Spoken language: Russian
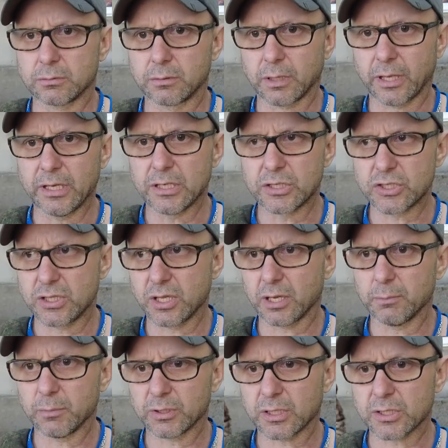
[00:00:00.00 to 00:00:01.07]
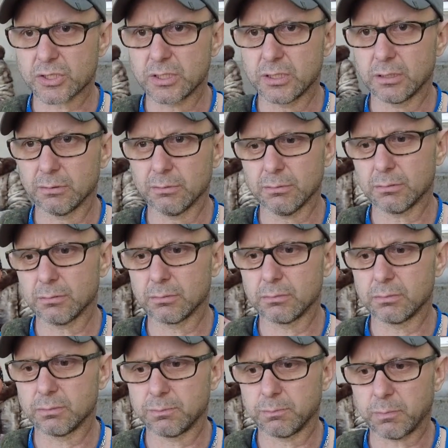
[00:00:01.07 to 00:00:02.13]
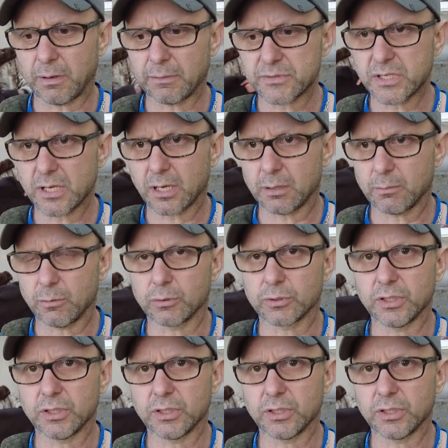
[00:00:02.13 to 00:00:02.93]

три или четыре мы нашли. Ну, по-всякому.